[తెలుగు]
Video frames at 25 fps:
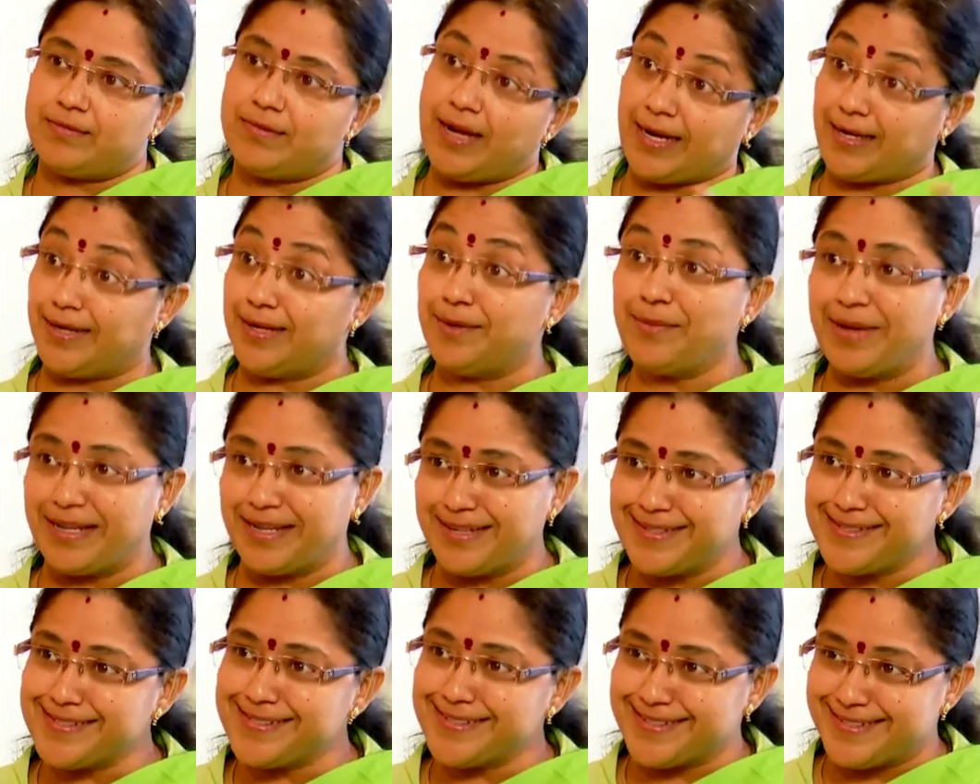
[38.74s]
ఐ డిడ్ మై
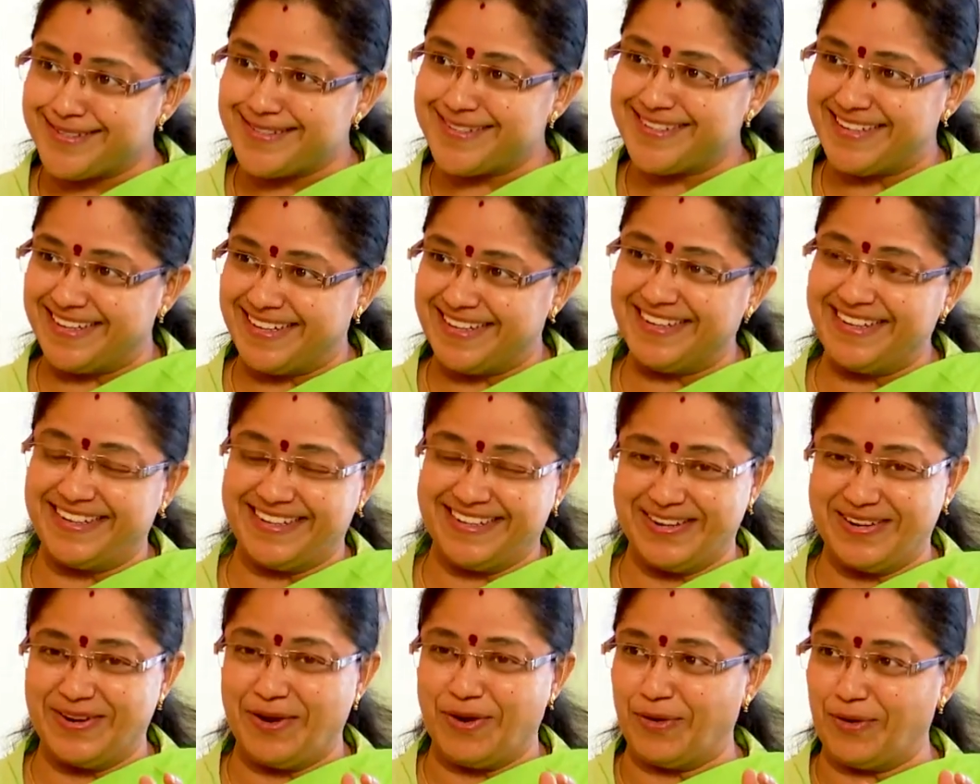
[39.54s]
రీసెర్చ్
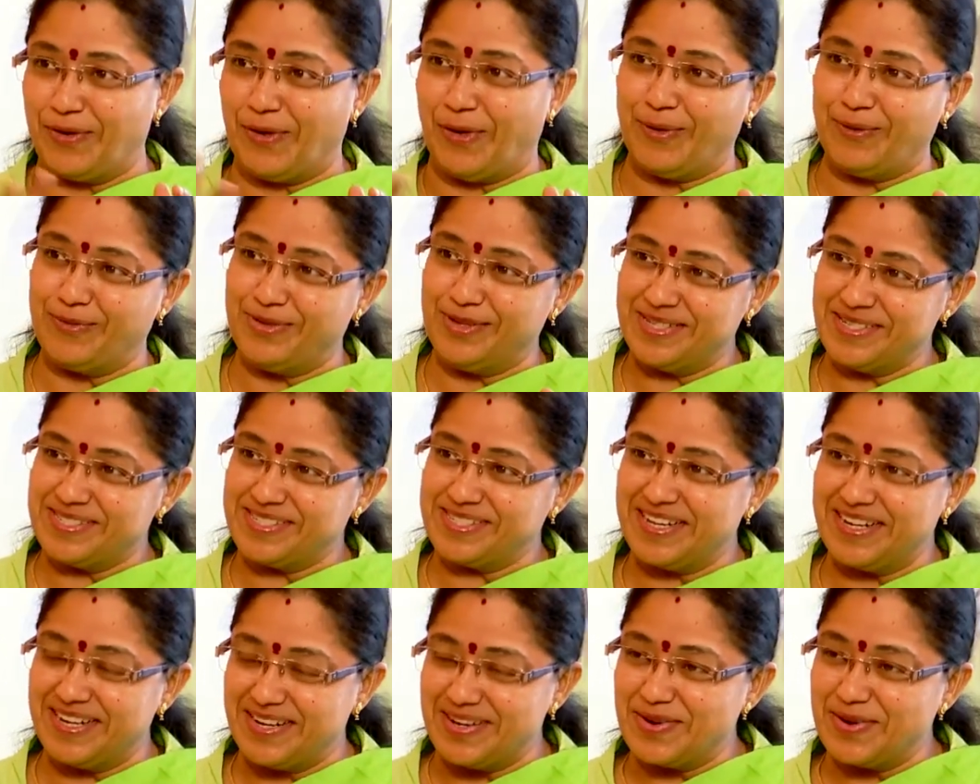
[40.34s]
నేను
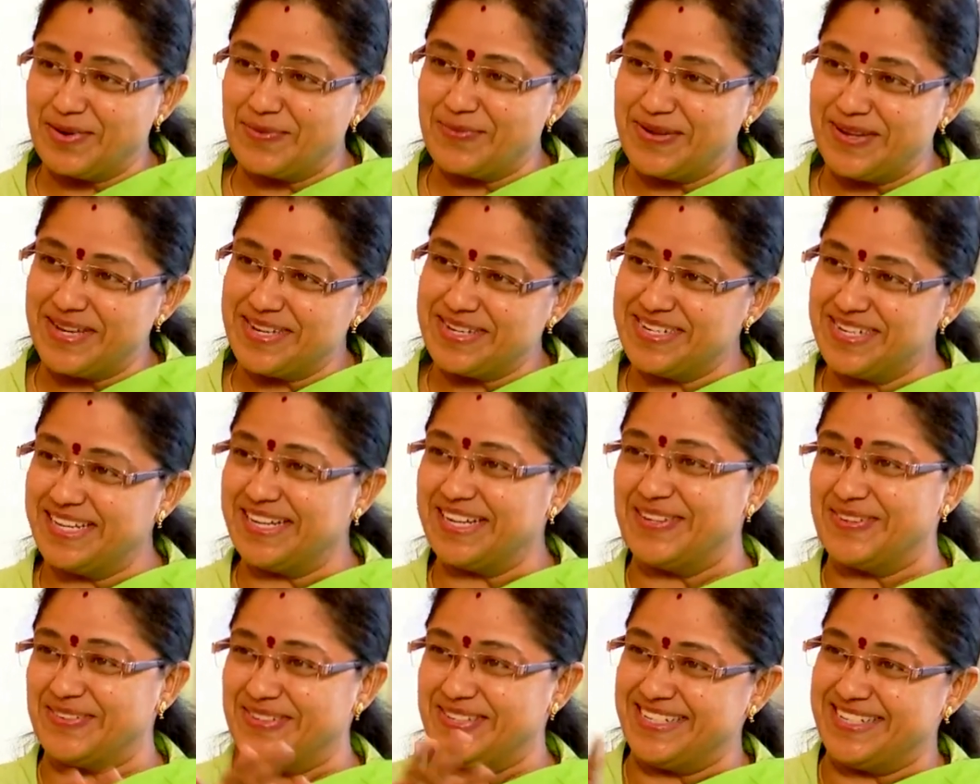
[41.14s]
ఆబ్వియస్గా నేను ఒక పిహెచ్డి
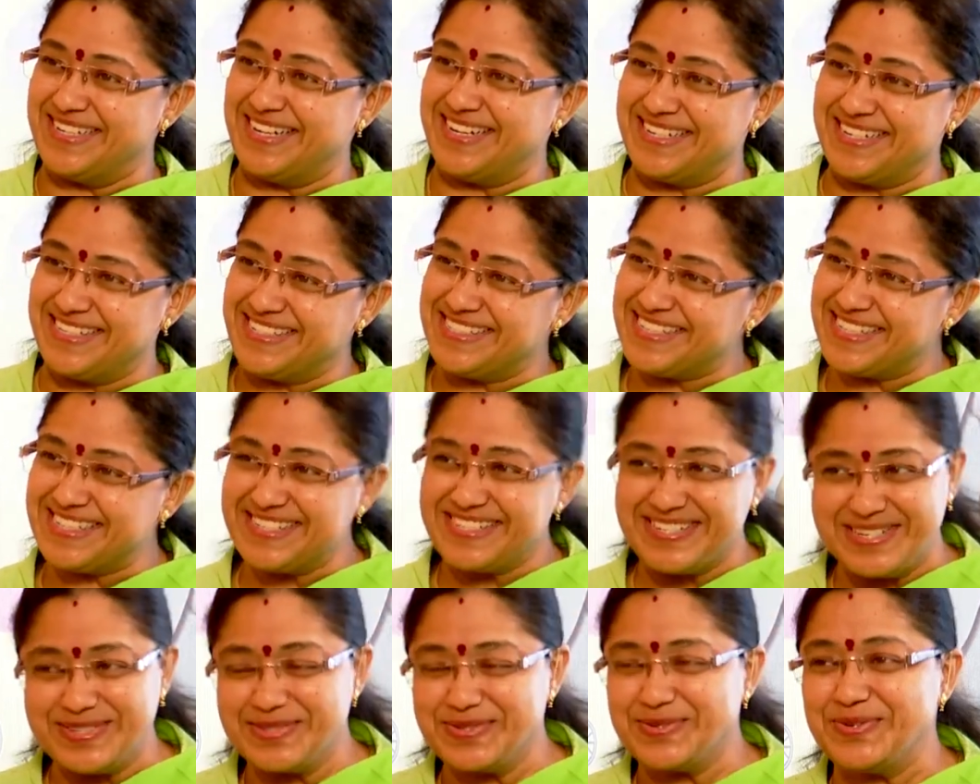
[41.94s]
కాబట్టి నేను
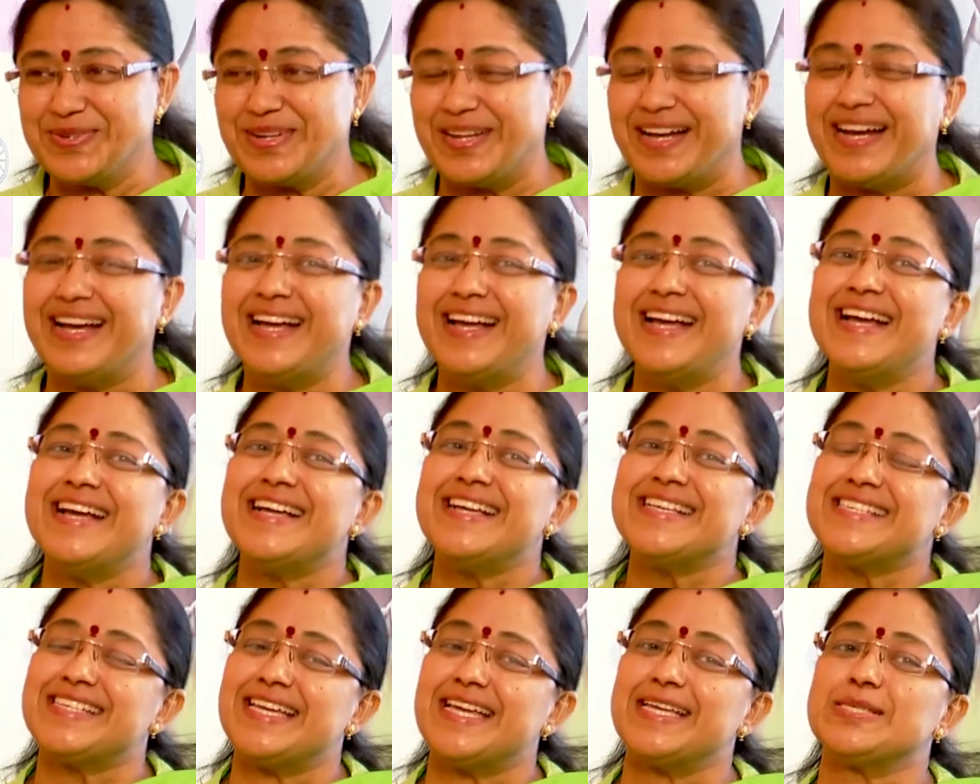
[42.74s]
రీసెర్చ్ చేసుకున్నా
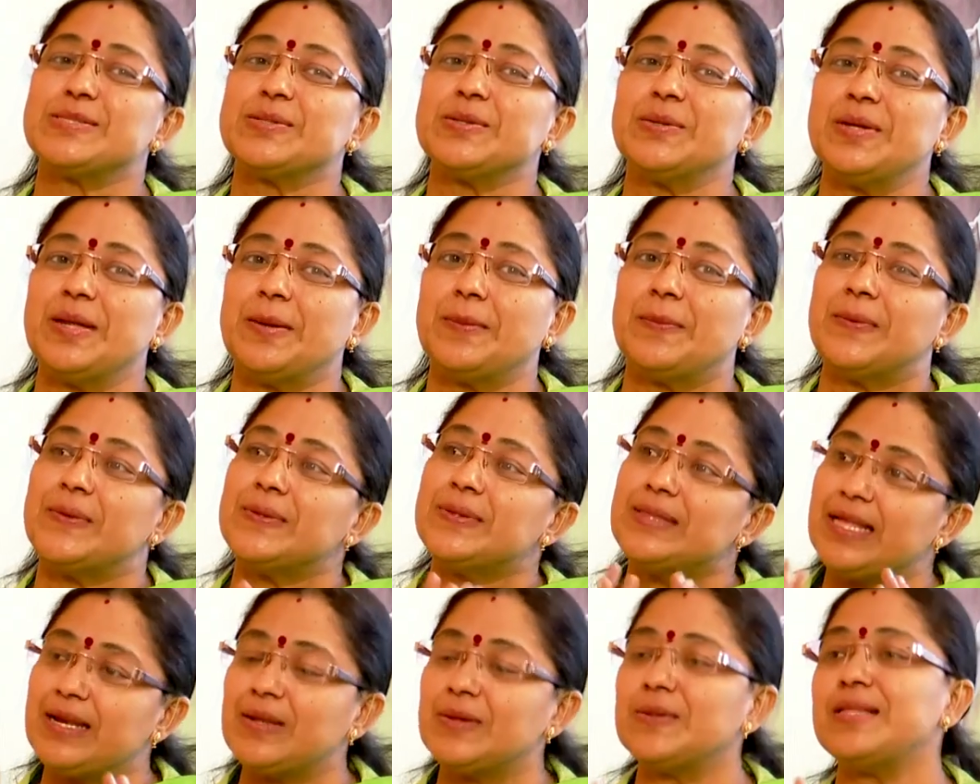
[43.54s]

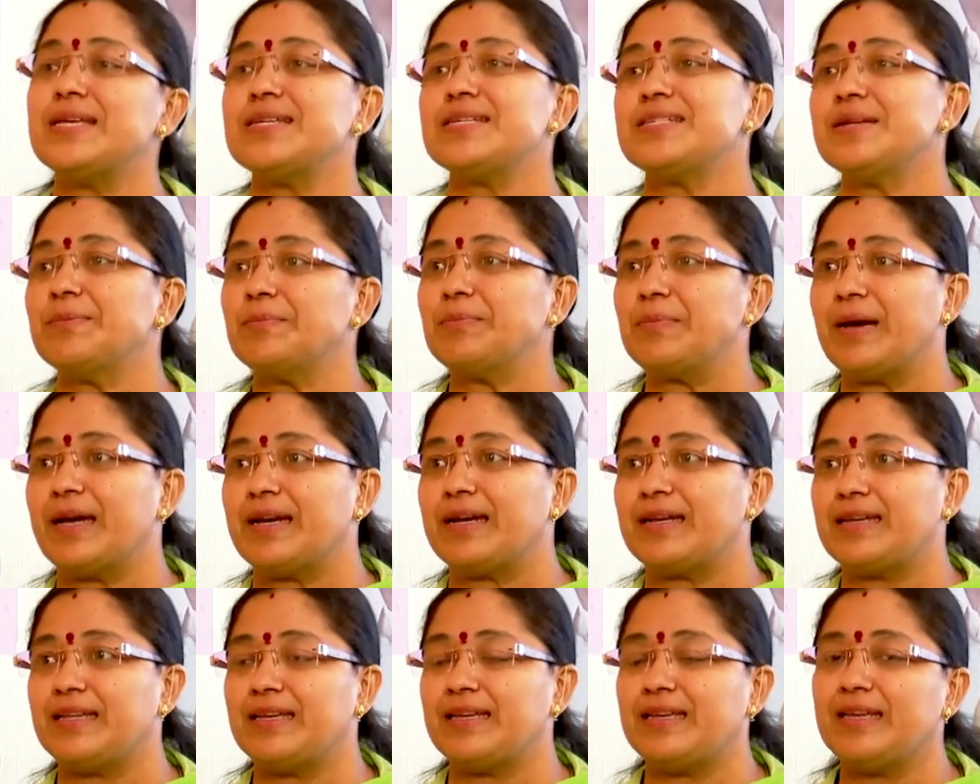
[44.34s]
చేసుకున్నప్పుడు తెలుగుదేశం
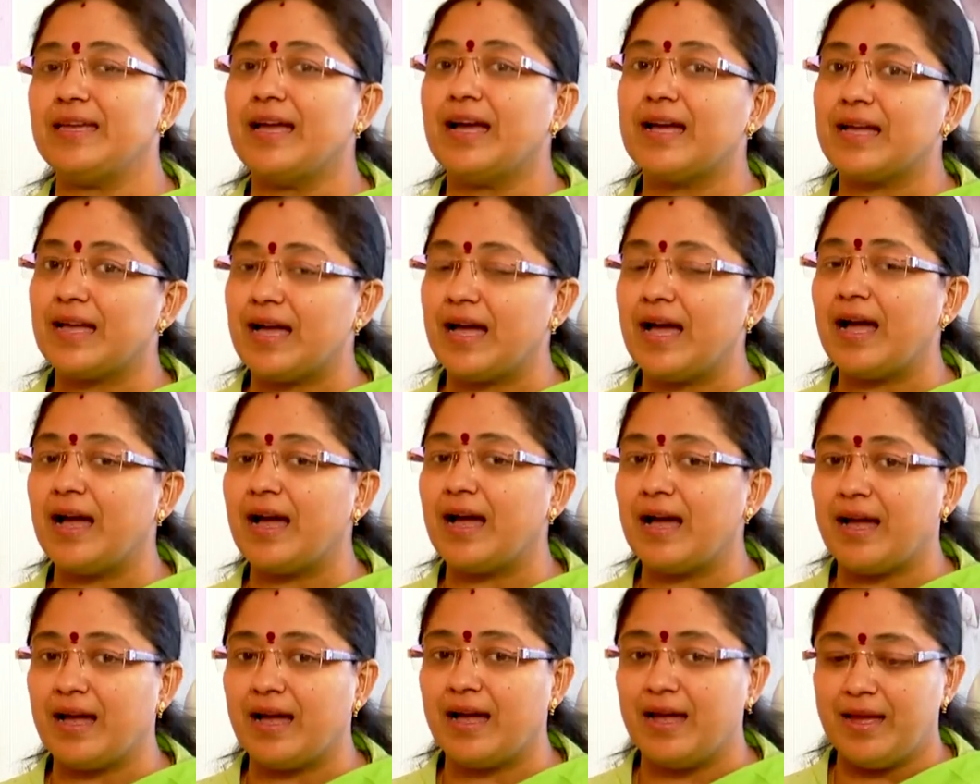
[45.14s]
పార్టీకి
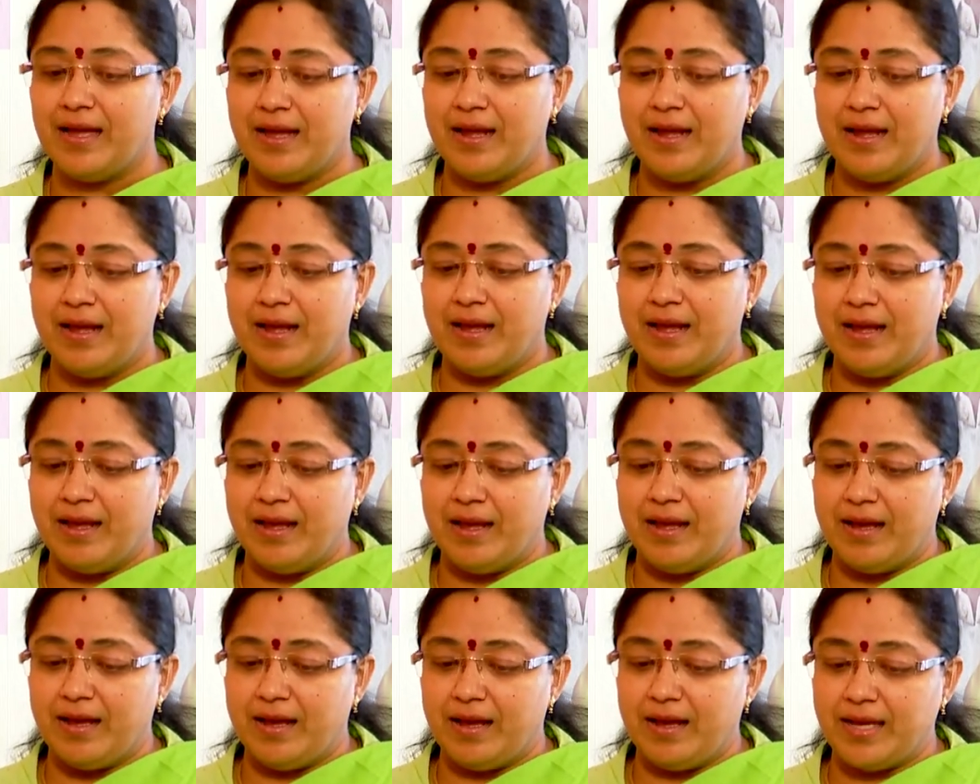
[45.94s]

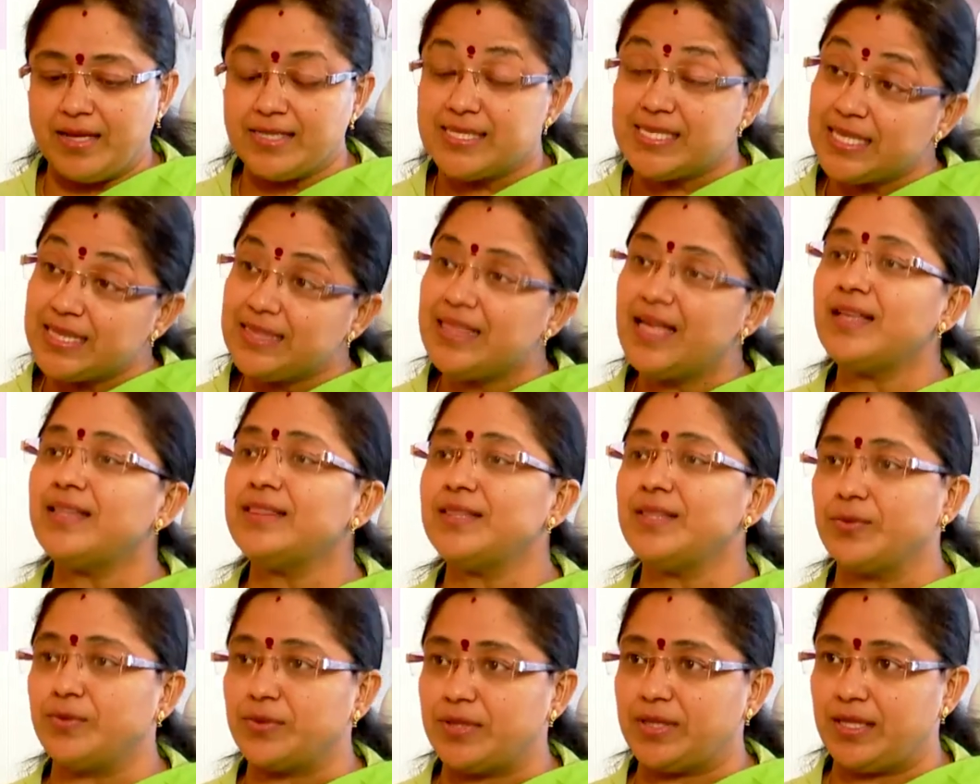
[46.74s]
ఆ
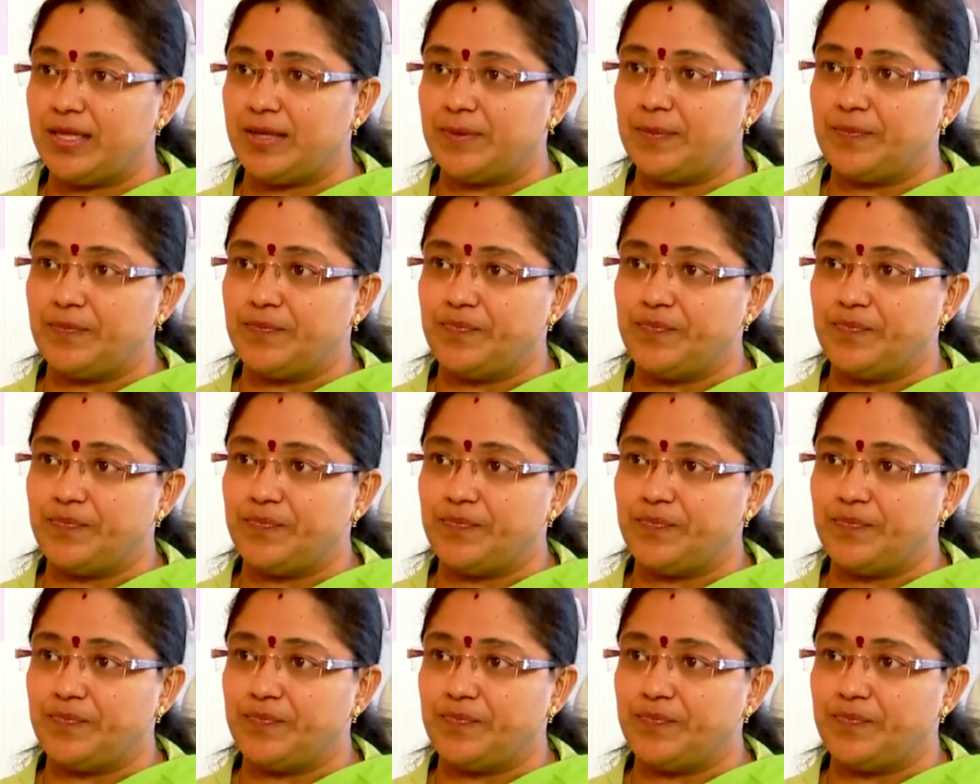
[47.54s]
సిద్ధాంతం ఉంది